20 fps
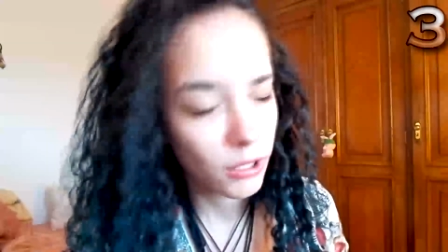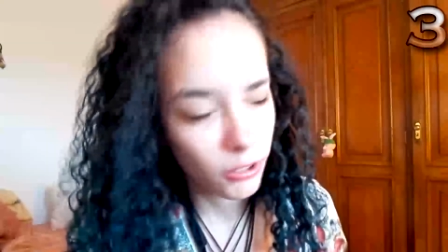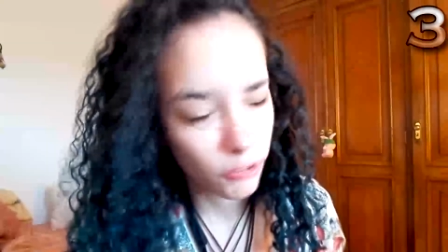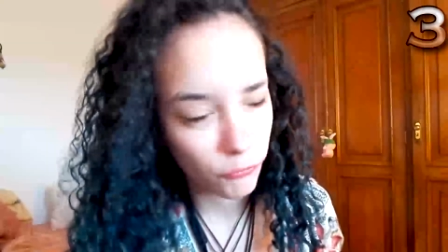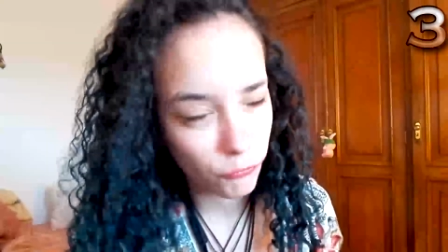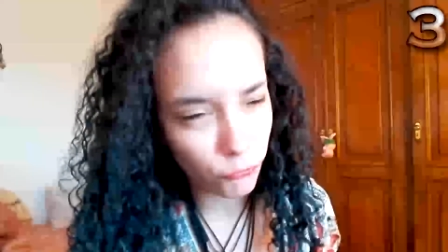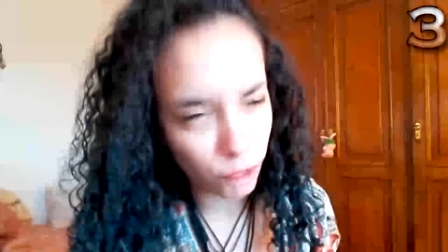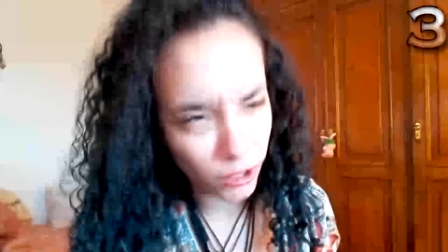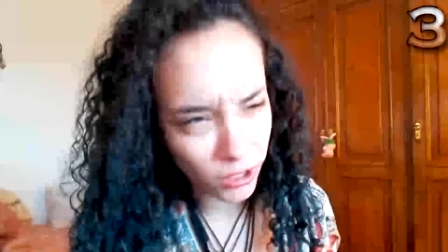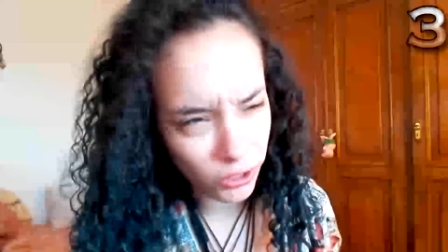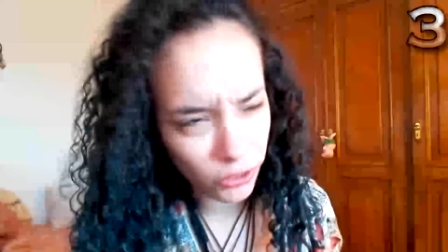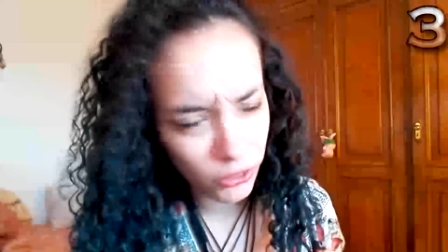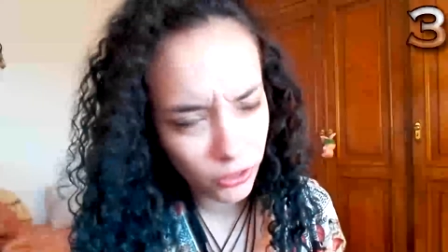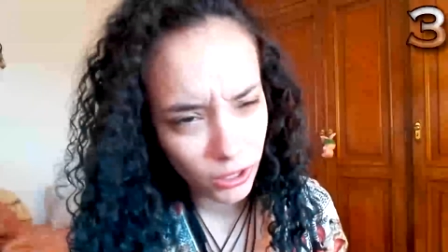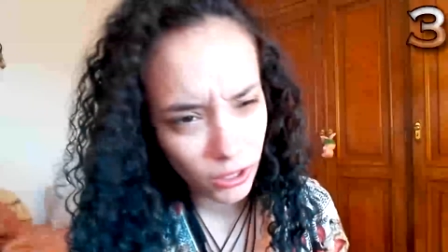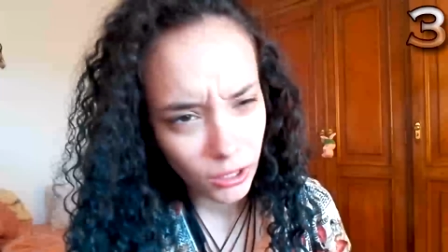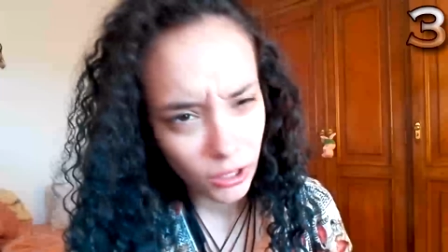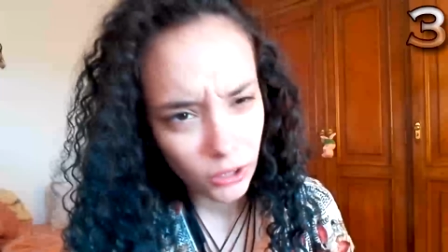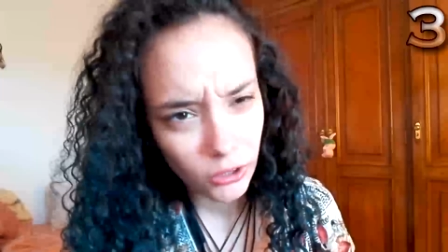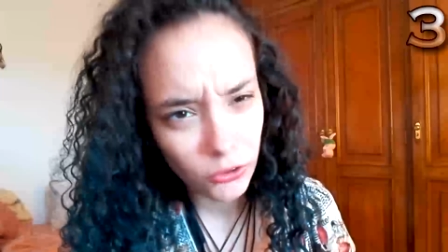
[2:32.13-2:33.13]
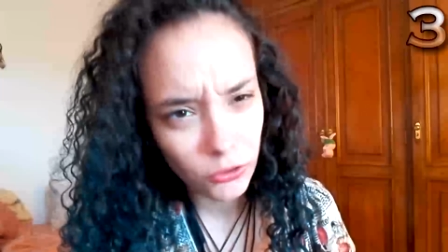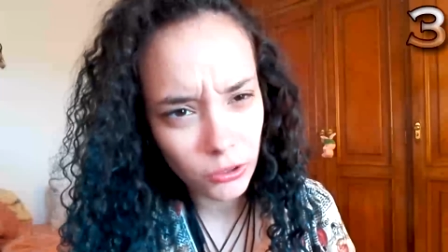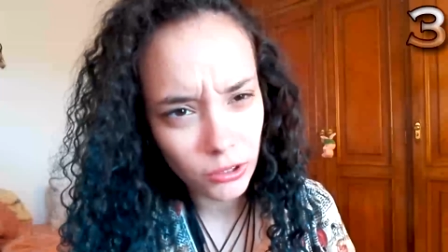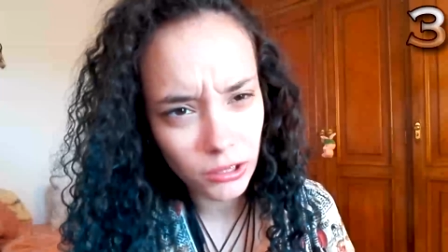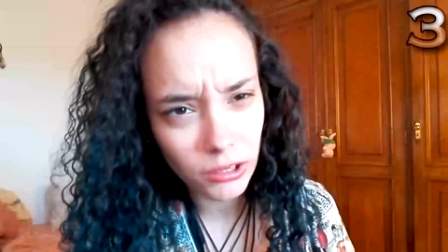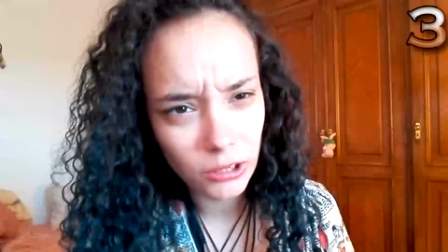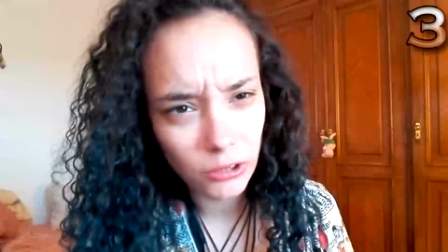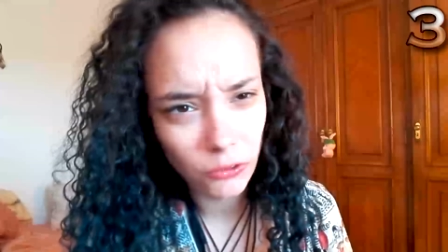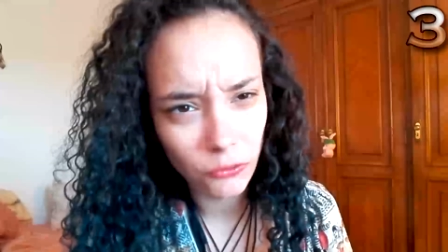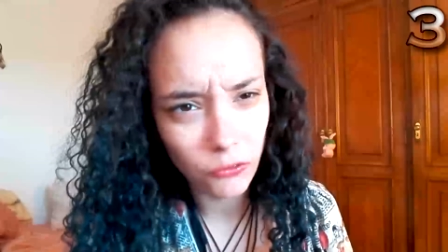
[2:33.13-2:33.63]
Frizz, yo
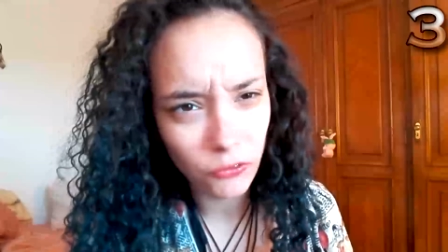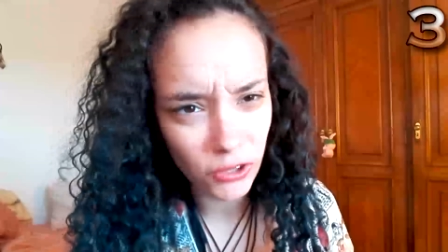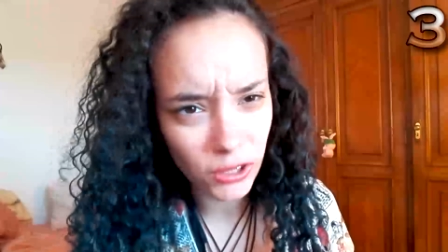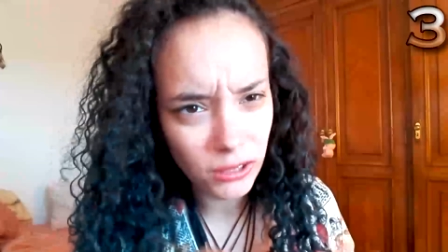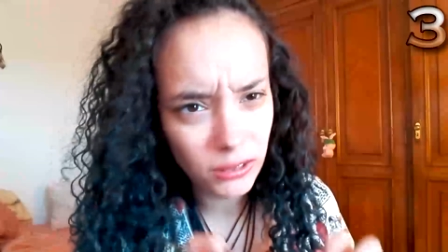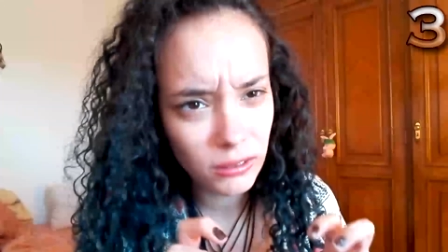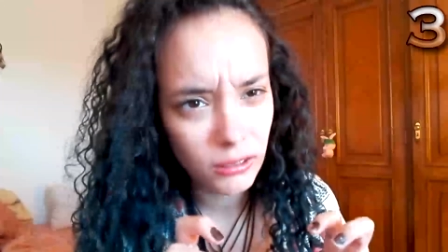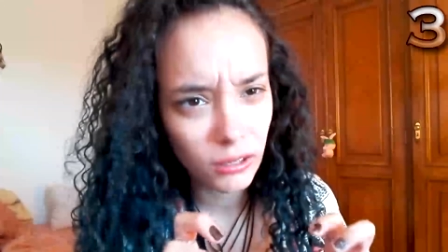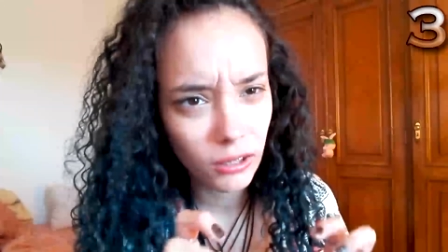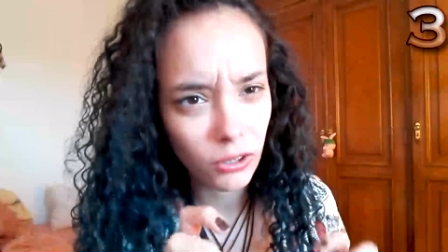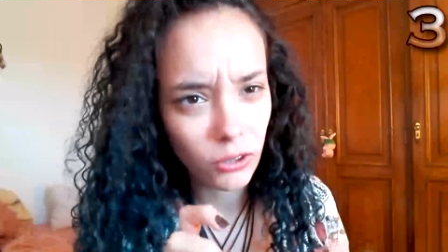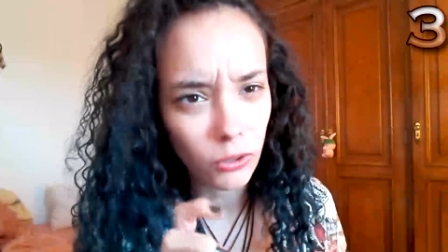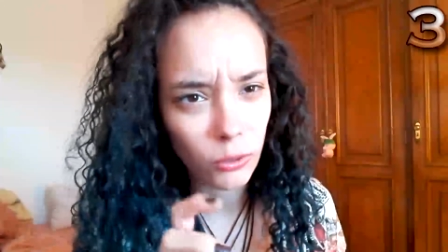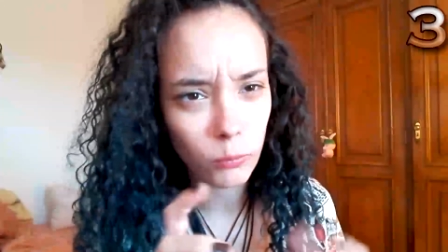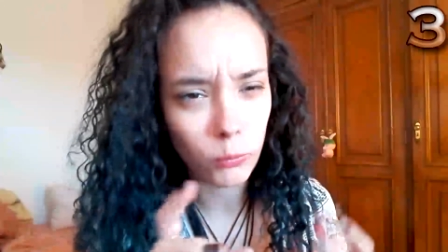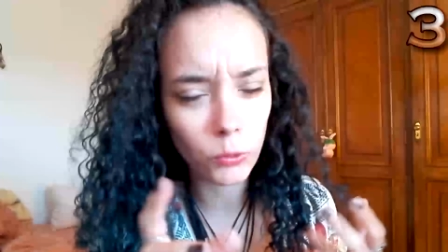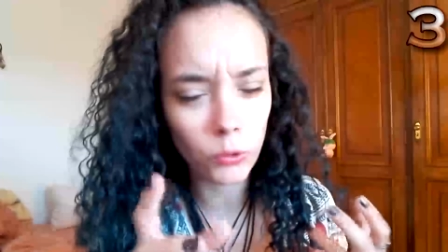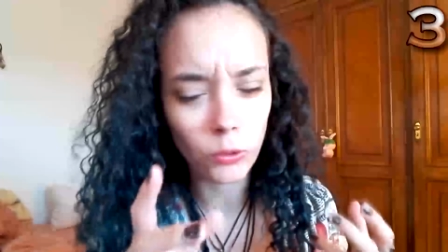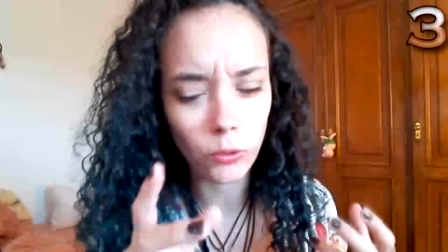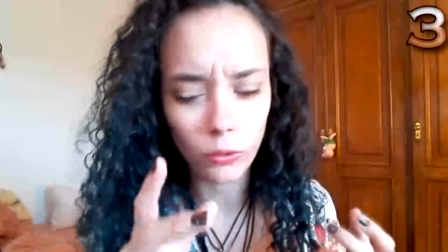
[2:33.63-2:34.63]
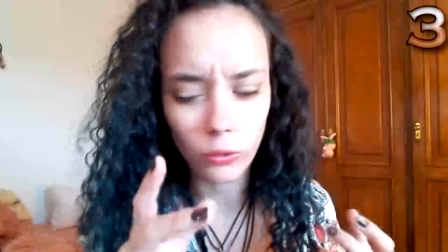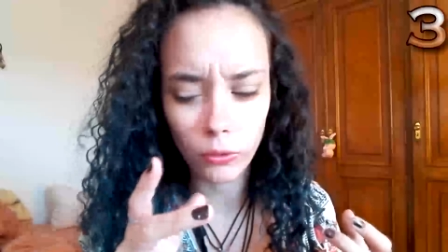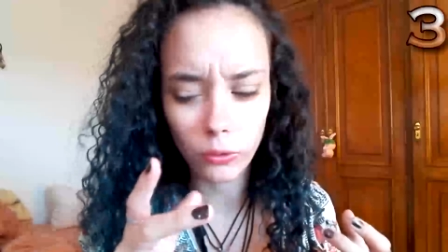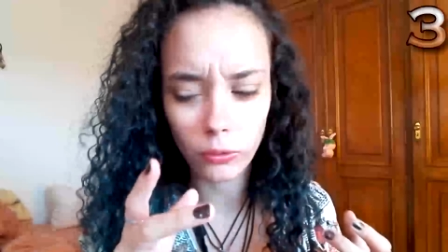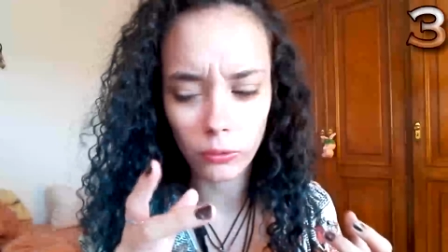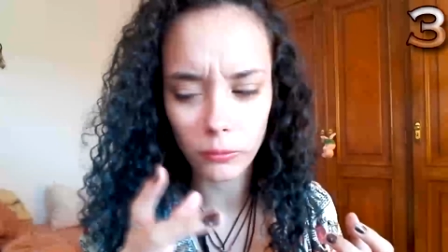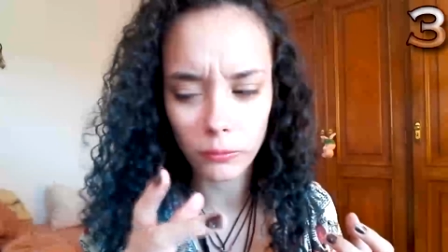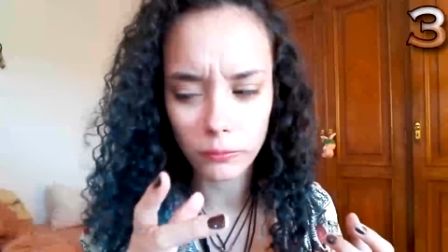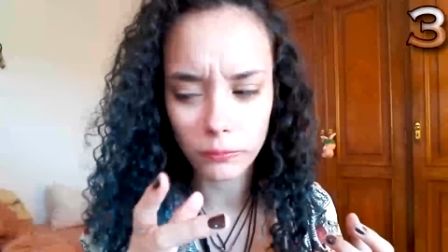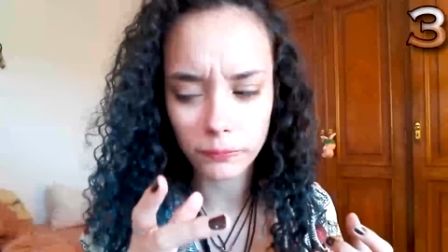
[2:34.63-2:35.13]
entiendo frizz
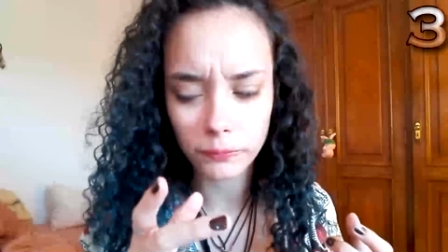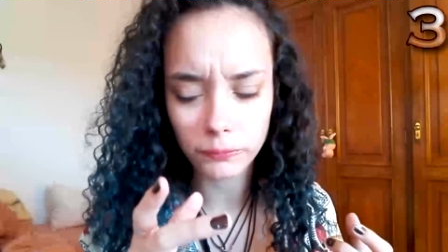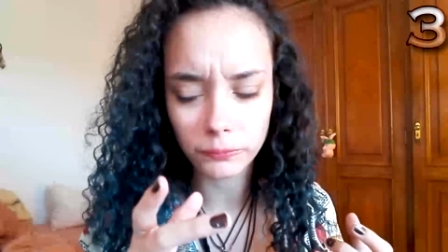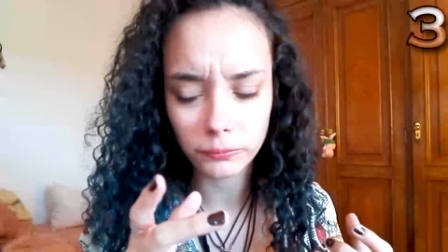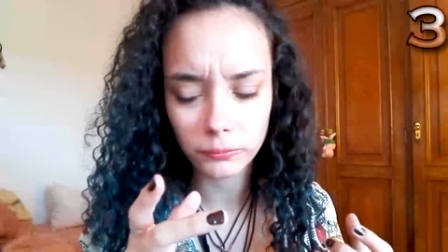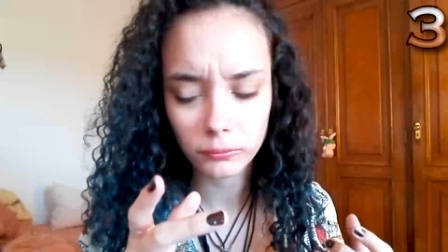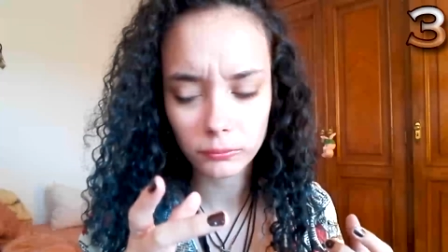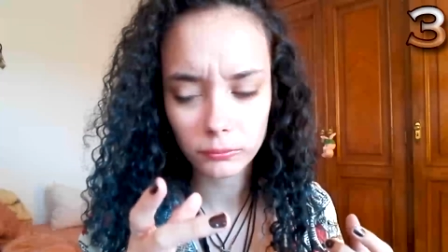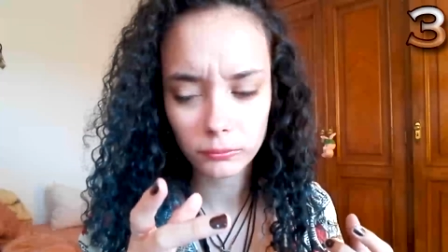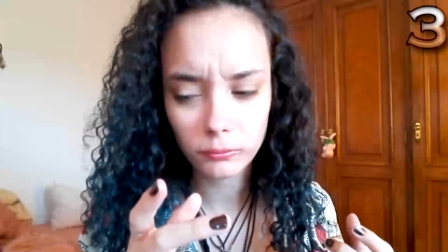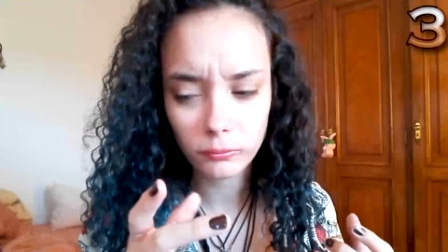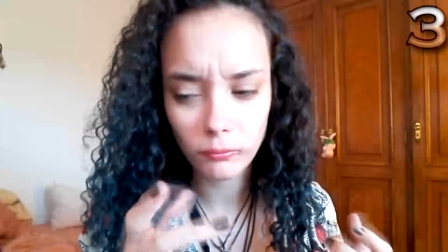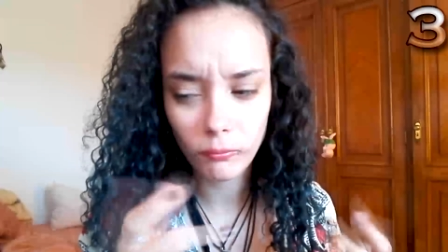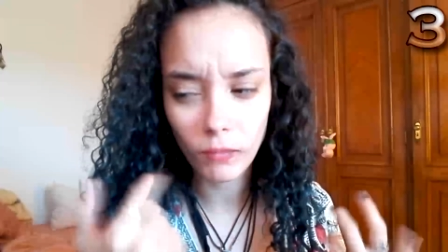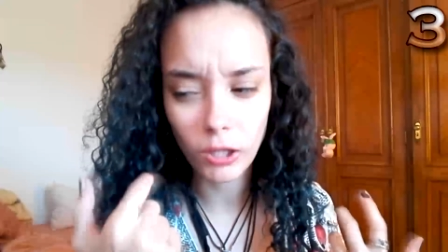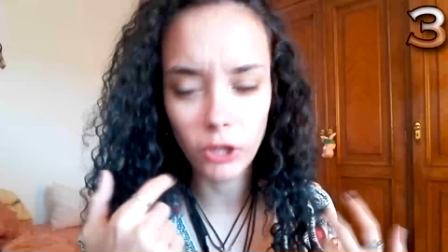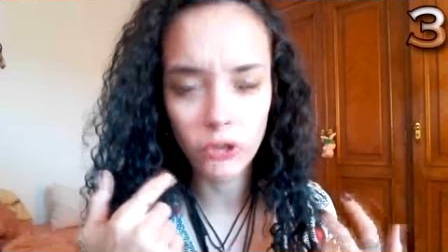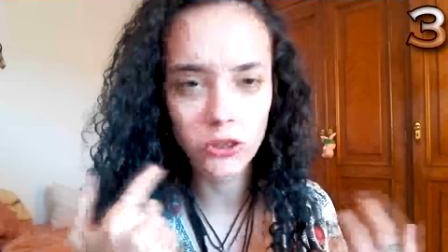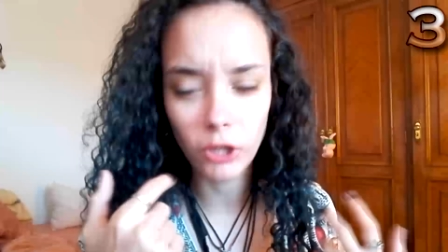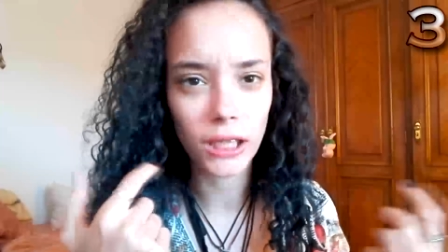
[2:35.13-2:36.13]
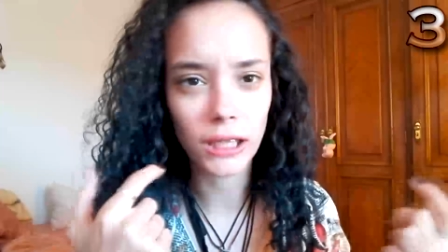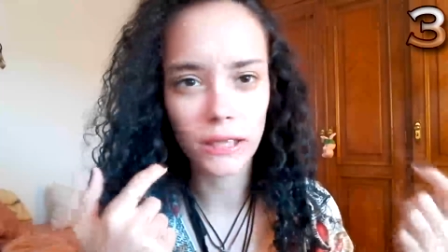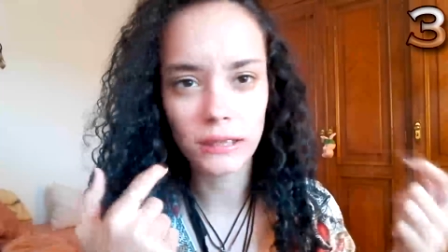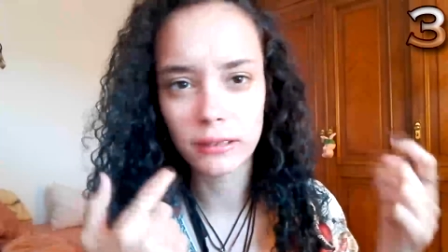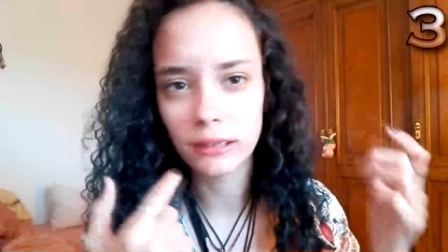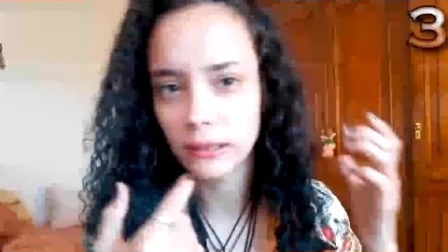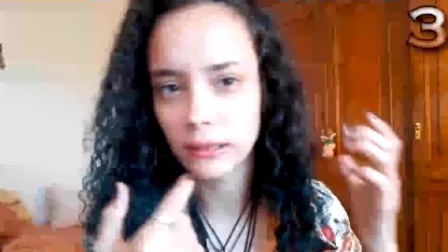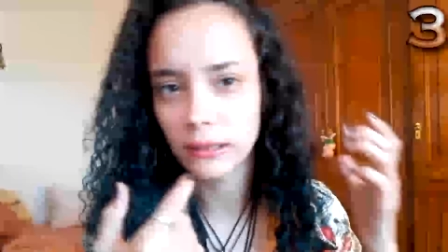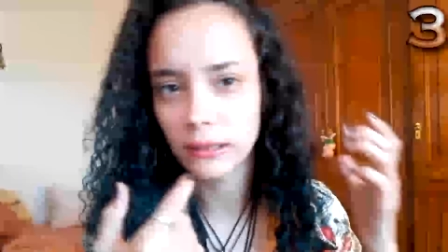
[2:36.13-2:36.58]
como... O sea, que se te,